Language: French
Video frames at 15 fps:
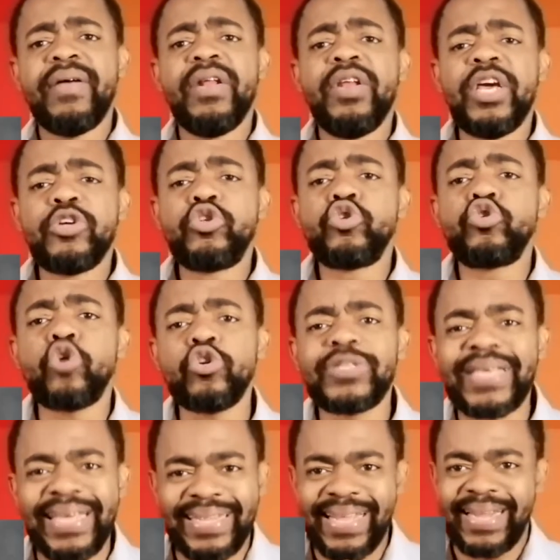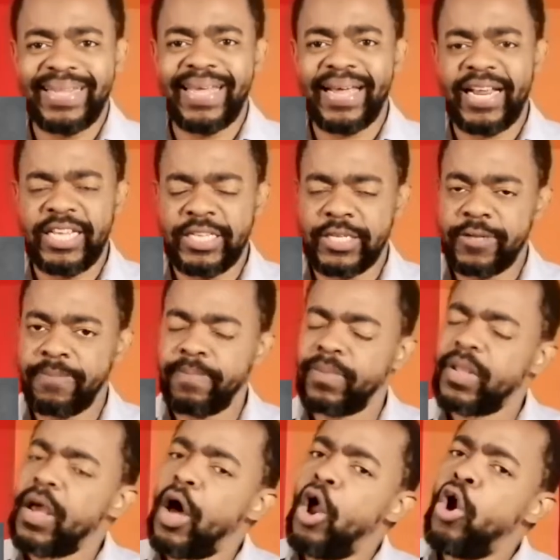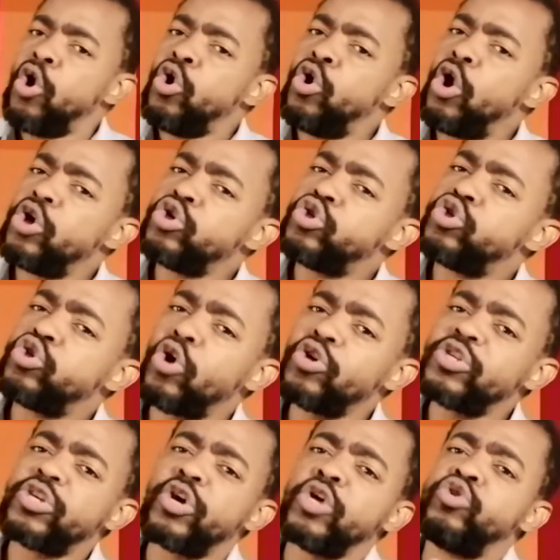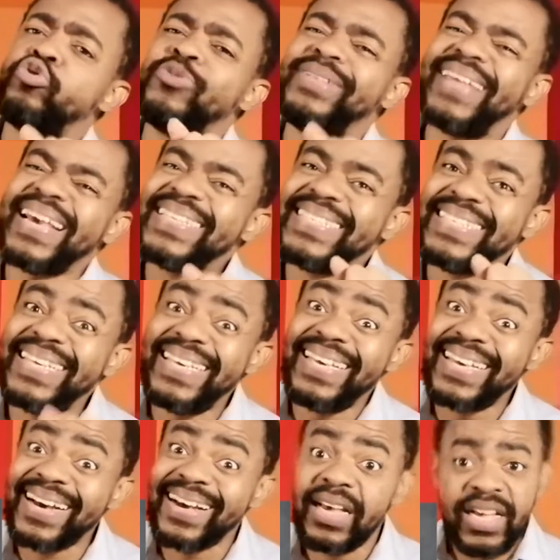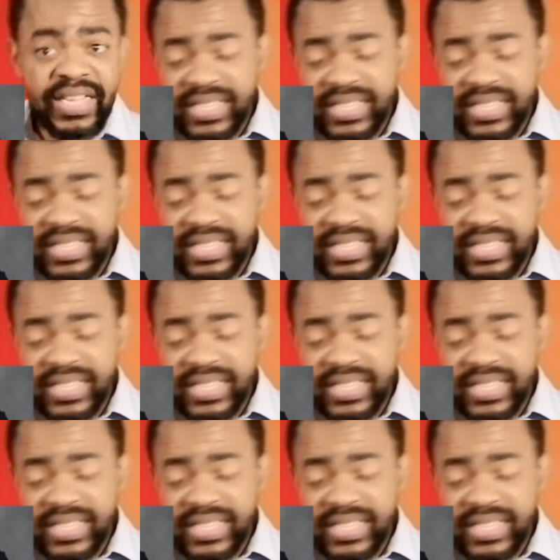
les choses qui t'intéressent, les choses que tu désires,